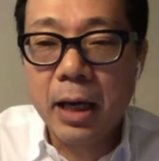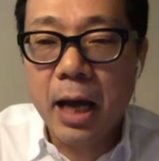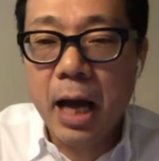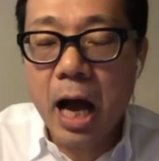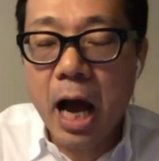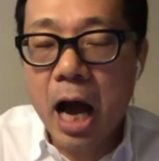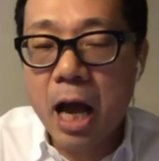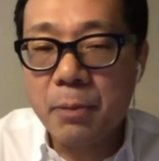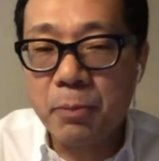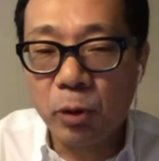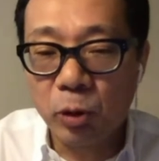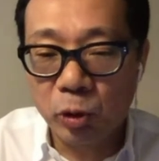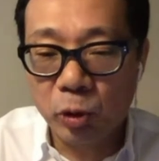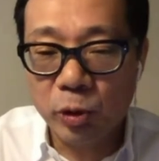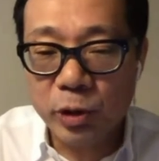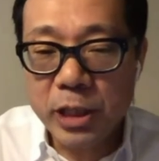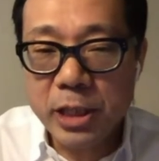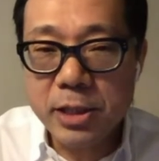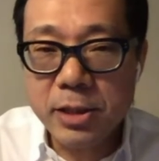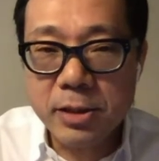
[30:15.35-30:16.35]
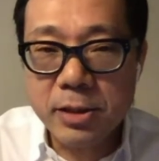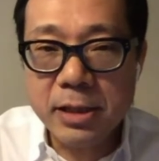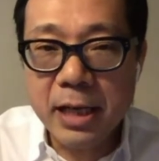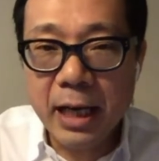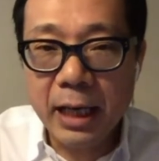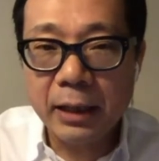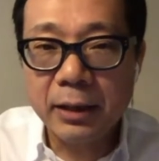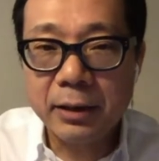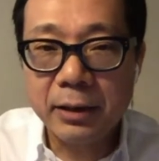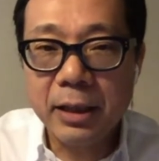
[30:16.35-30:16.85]
iPod につな
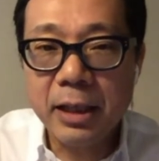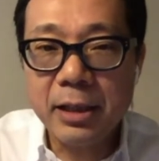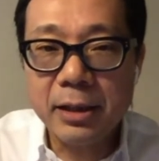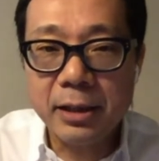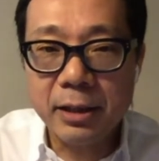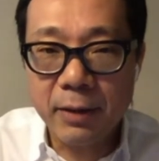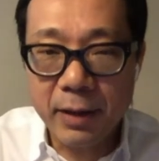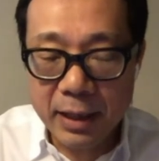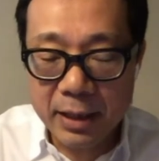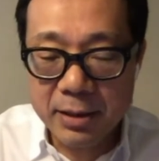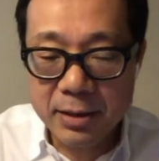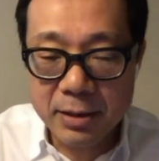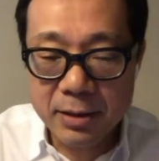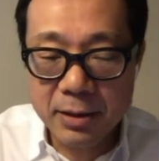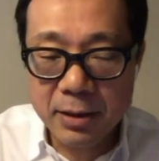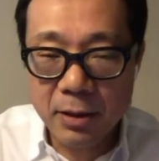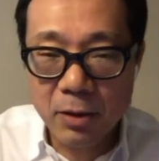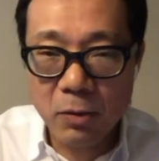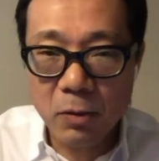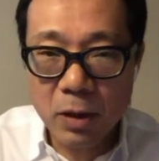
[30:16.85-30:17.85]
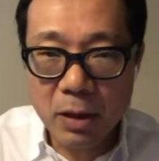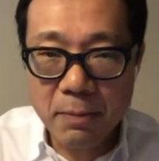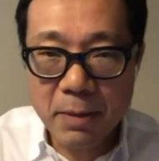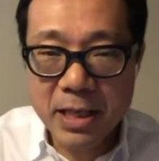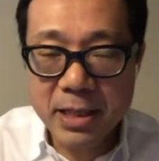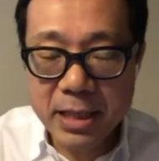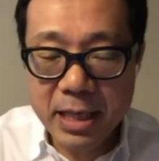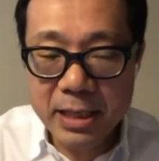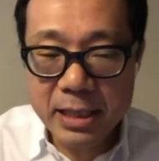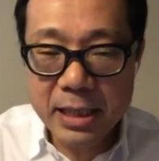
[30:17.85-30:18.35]
がっていったわけです。これま
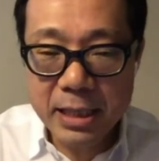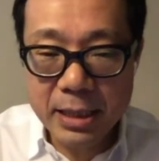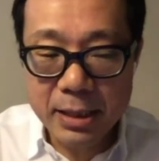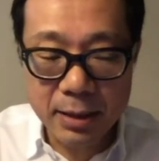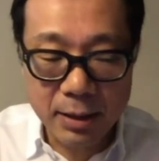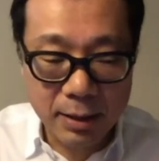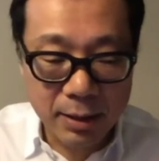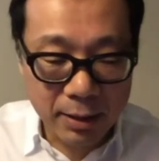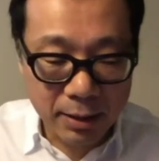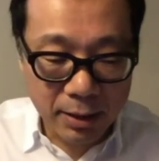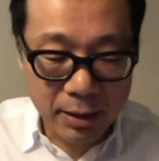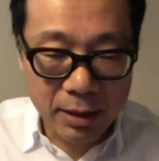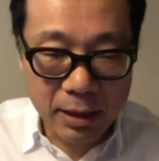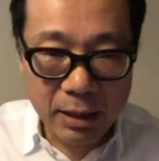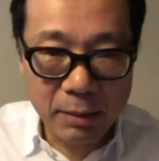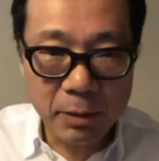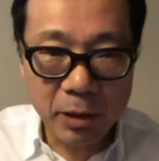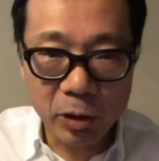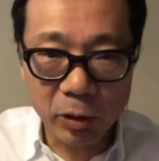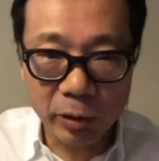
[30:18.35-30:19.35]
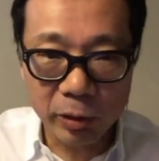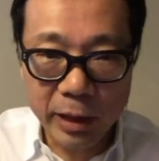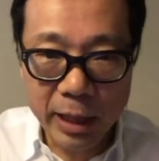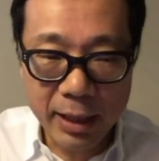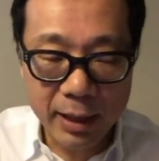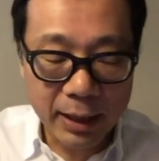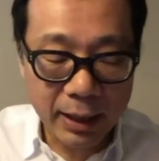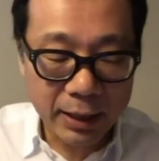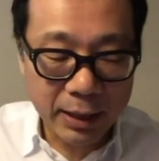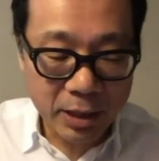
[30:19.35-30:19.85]
さに意味の展
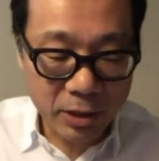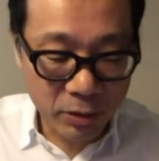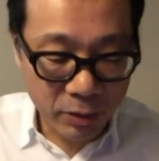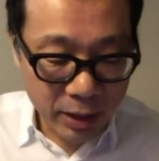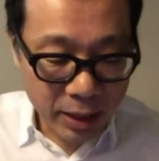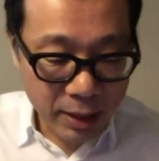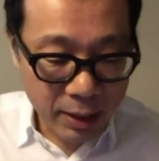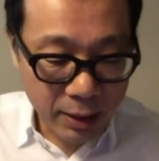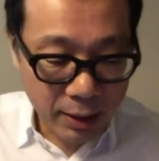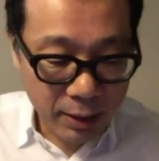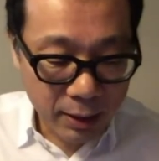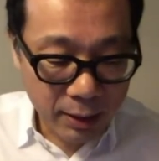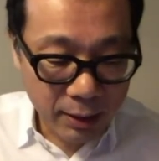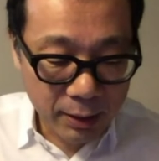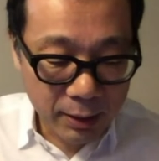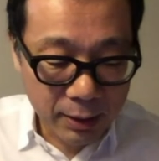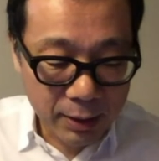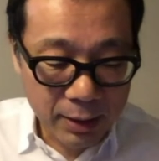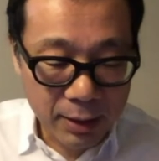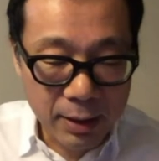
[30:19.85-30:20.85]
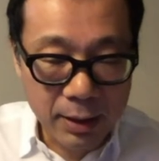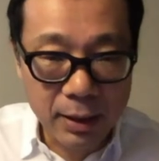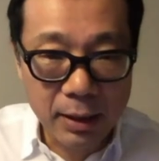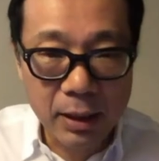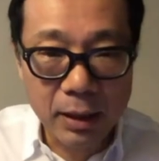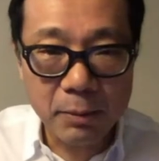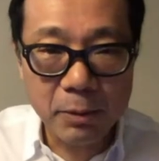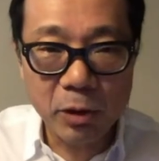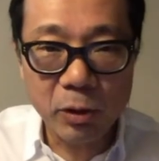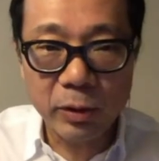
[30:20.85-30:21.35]
開ですね。意
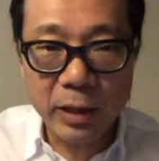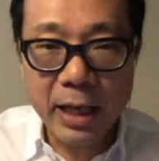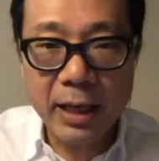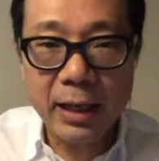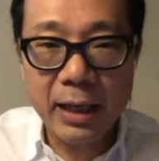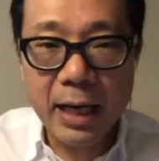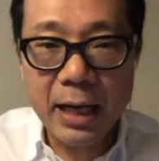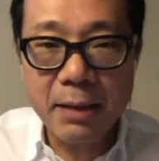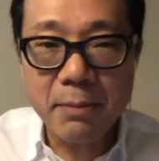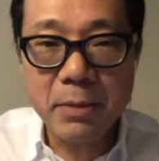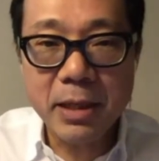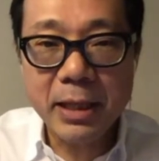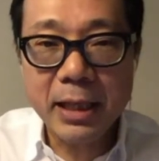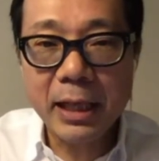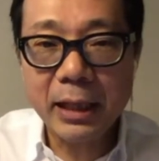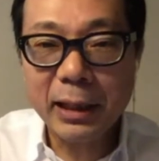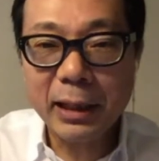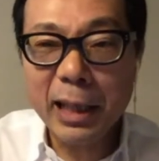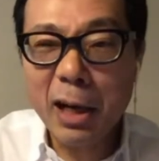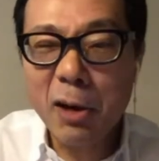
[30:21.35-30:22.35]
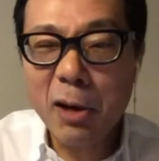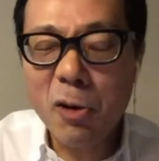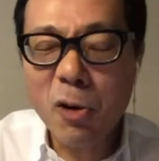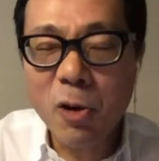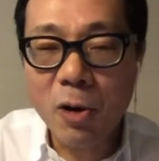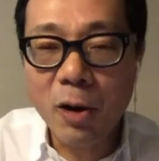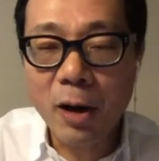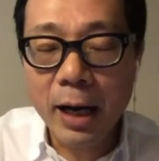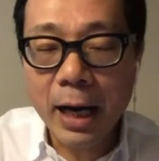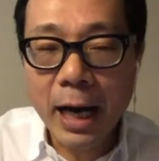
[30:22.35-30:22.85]
味の展開。見方
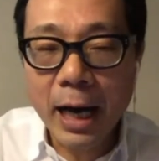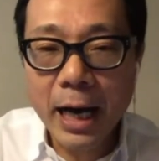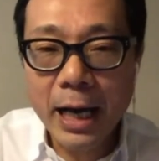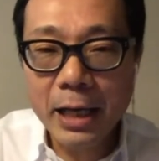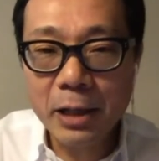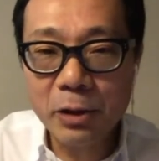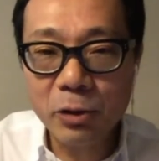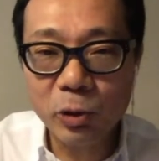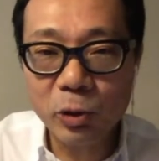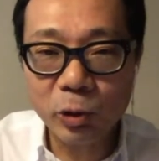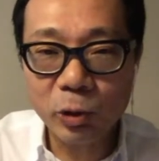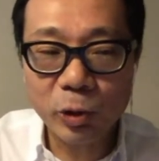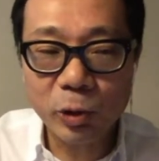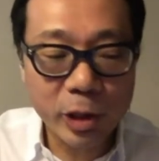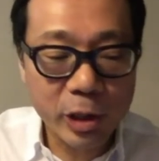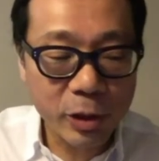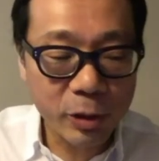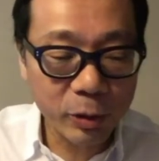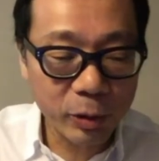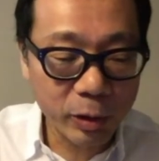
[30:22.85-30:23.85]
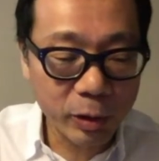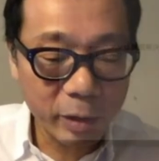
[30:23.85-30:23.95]
を変えることによっ